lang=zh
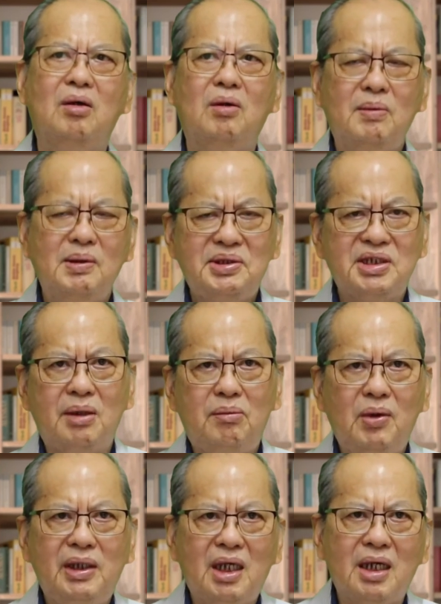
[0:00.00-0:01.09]
我们
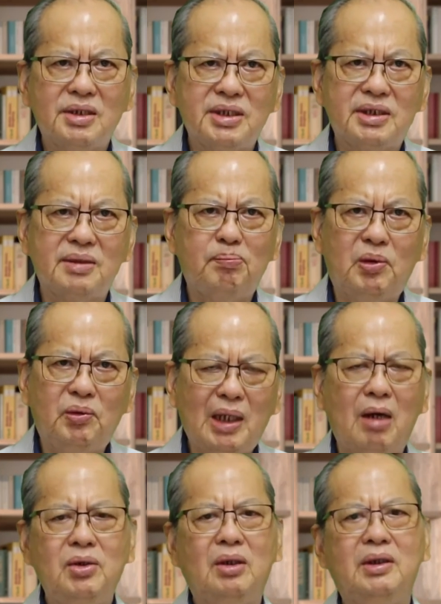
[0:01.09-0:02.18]
成为他葡
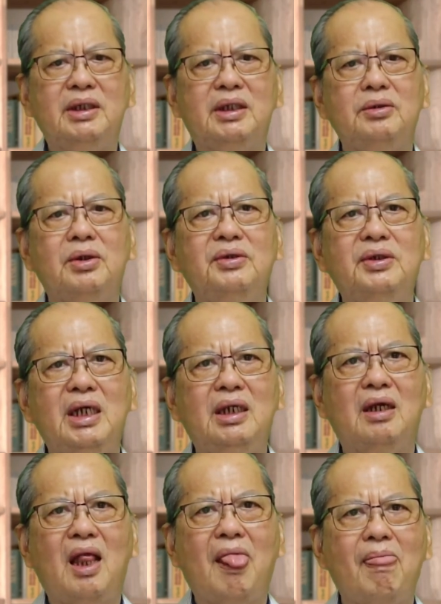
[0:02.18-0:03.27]
萄园里的园丁。